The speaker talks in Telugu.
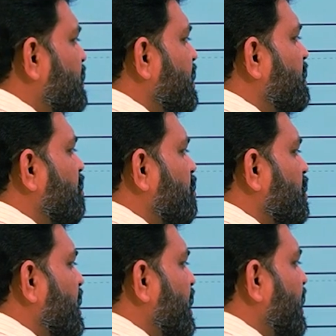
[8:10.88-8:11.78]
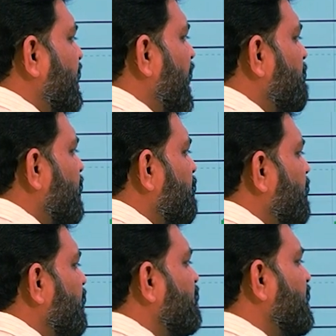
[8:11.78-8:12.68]
ఏదైతే ఉందో ఇక్కడ గ్యాప్
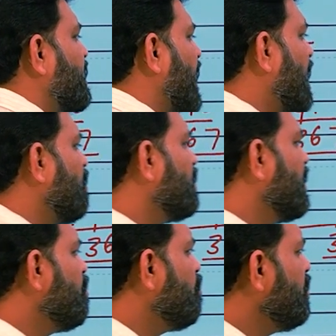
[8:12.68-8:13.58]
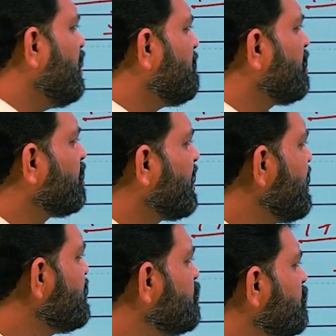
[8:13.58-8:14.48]
ఏర్పడిందో అది కాకుండా ఓన్లీ మనం
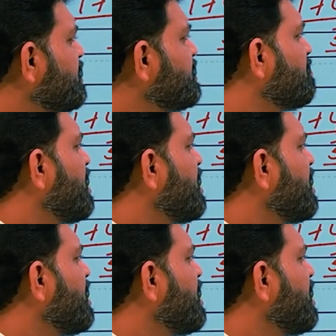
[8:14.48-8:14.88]
రేంజ్ గురించే